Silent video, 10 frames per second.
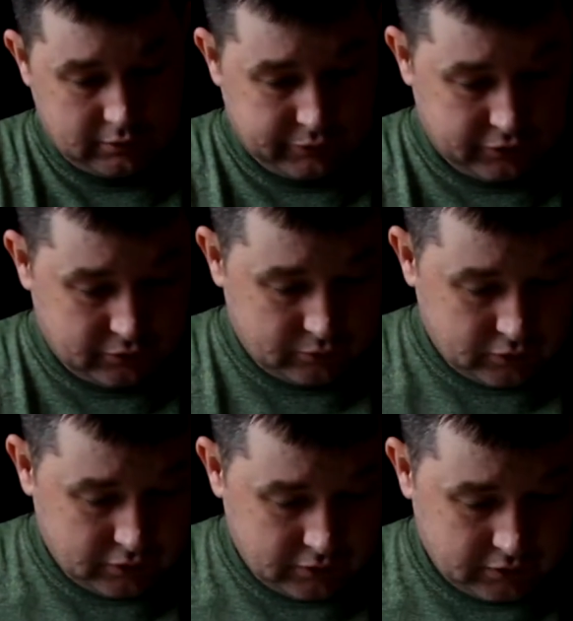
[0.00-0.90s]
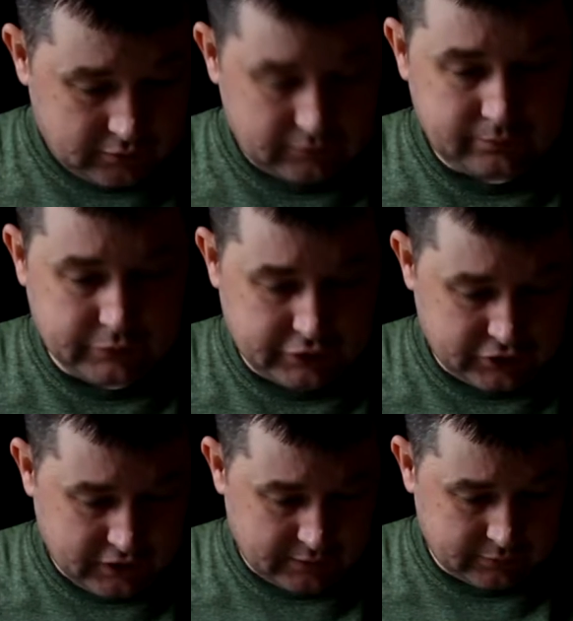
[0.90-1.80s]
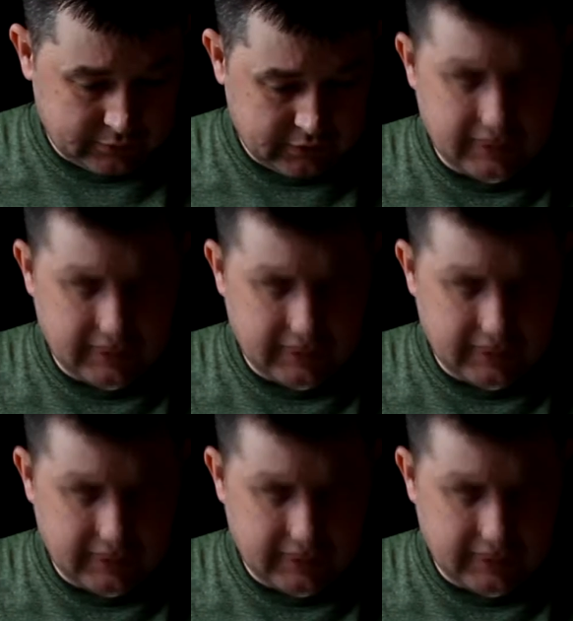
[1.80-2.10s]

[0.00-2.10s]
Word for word: Поэтому почитаем.